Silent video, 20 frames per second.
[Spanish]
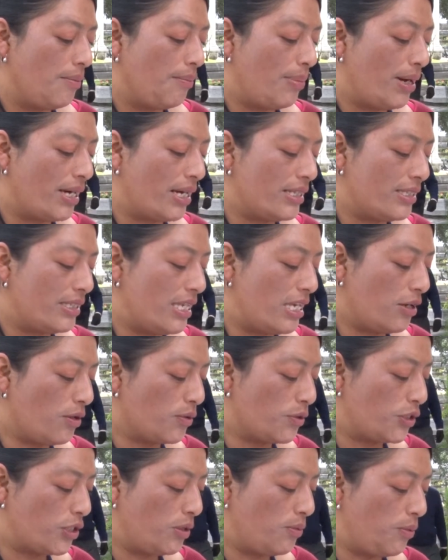para así
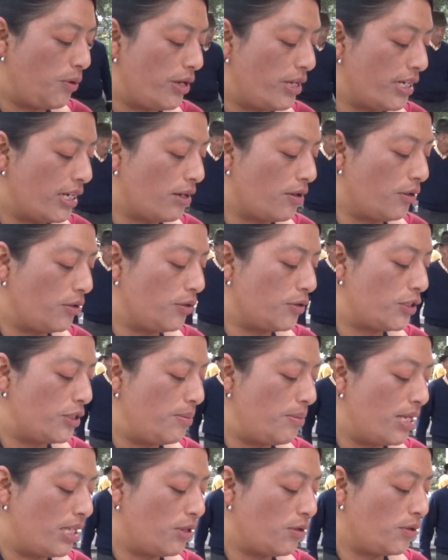contribuir al
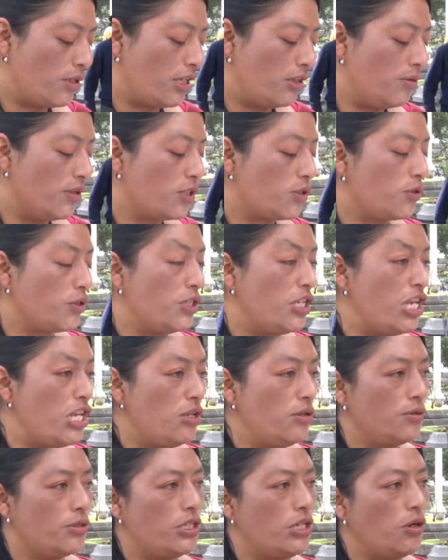conocimiento de nuestros
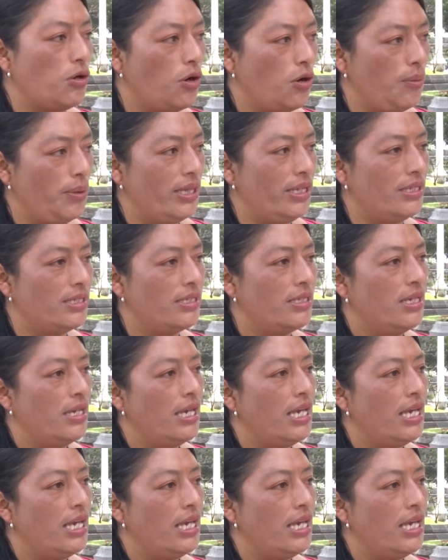niños y jóvenes.